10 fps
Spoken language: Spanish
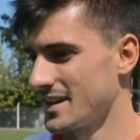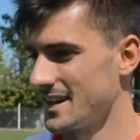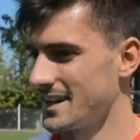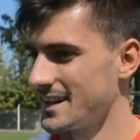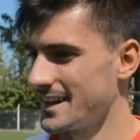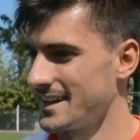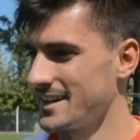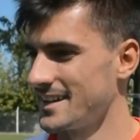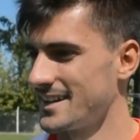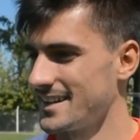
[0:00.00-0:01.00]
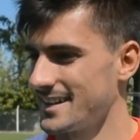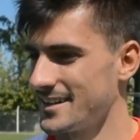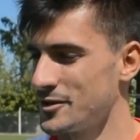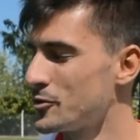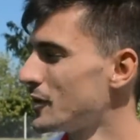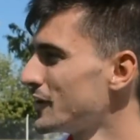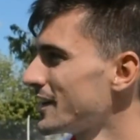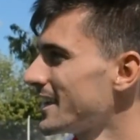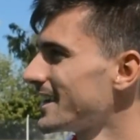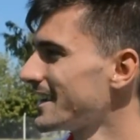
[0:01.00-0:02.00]
era, que era un
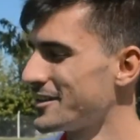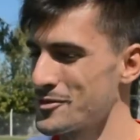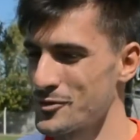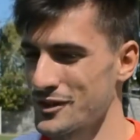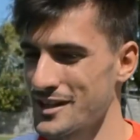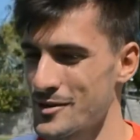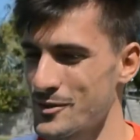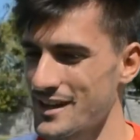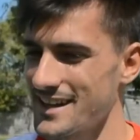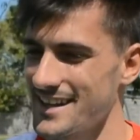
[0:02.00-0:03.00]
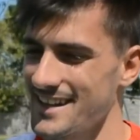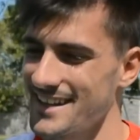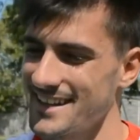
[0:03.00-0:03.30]
jugador que, no le importaba por ahí